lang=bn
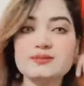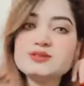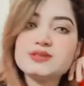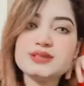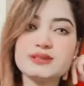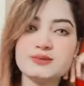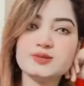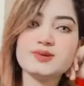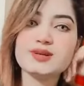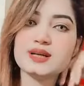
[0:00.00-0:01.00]
মন চাইছে আমি
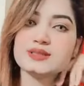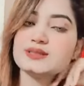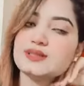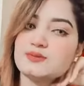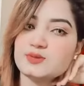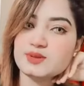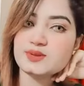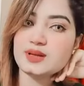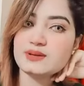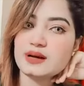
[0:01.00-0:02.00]
কোক খাচ্ছি মোটা
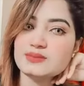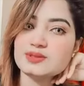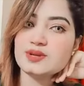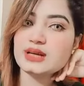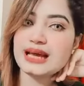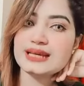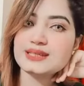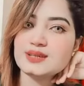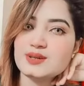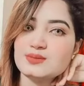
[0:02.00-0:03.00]
হইলাম আমি তো আর
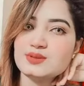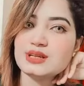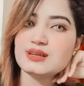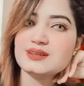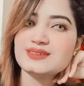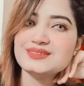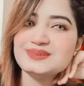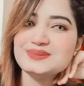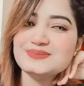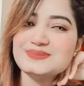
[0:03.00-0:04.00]
নায়িকা হব না
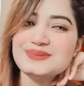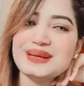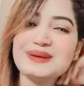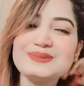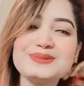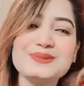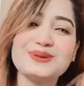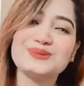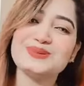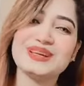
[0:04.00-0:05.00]
মানে আমি খুব
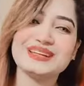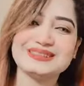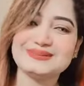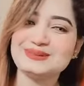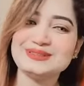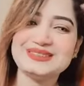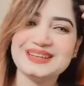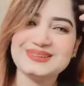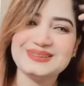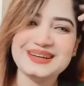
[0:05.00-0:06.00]
অদ্ভুত একটা মানুষ
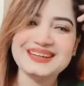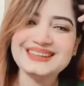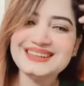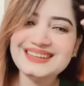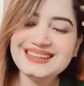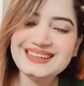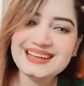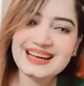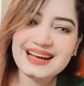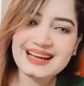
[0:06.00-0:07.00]
জানো না
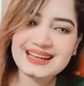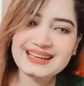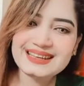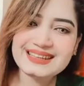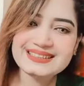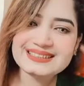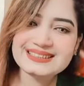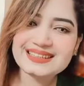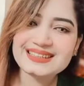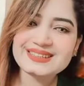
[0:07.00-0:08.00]

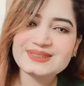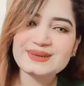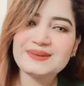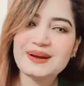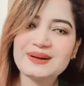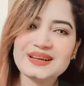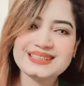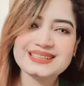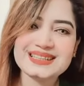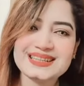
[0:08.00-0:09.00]
লেন্সটা হ্যাঁ, একটুও ভালো
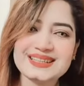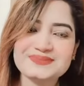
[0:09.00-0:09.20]
লাগছে না